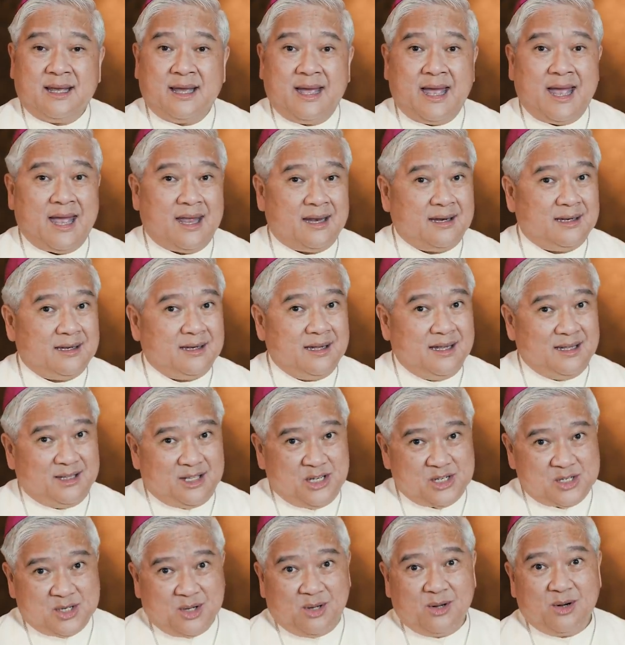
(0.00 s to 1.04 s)
and it
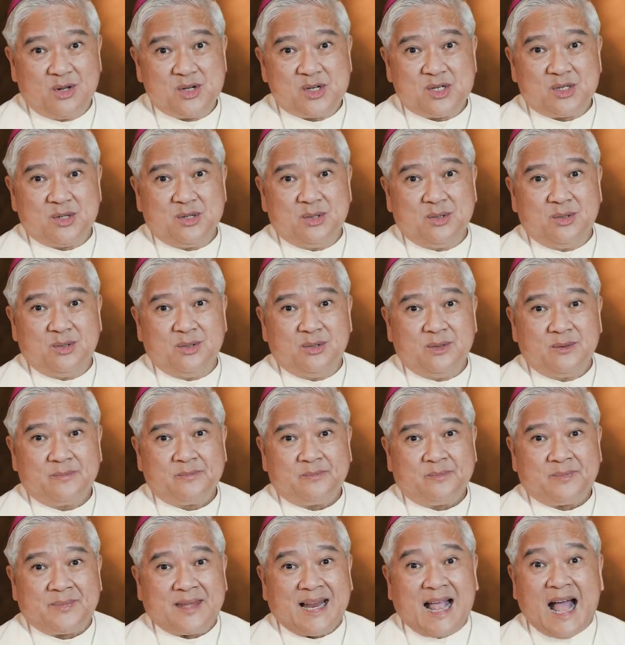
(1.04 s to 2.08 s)
is also
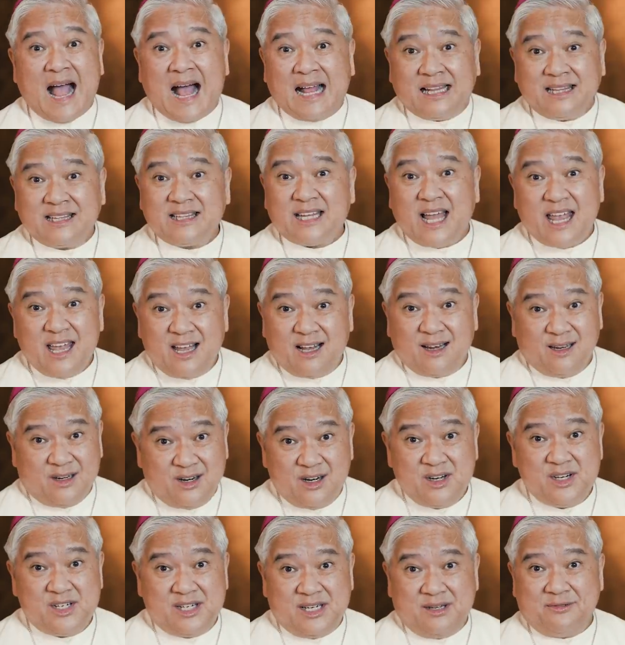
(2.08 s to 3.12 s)

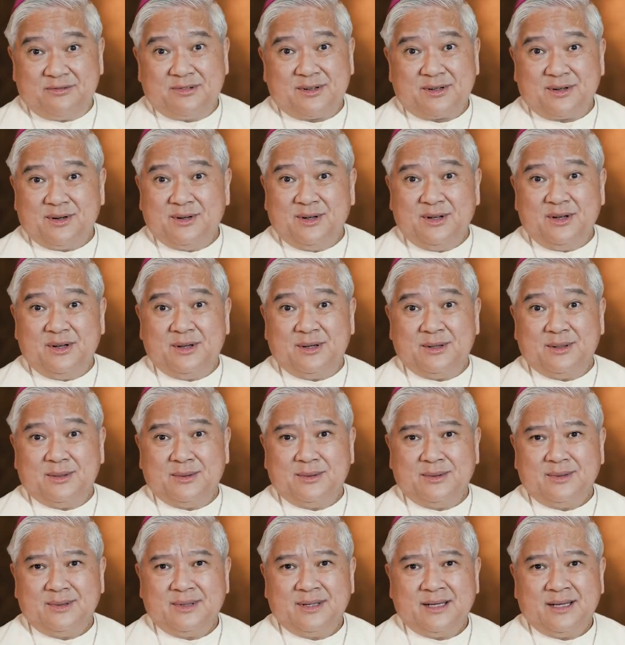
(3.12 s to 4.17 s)
anti-clergy for all you know.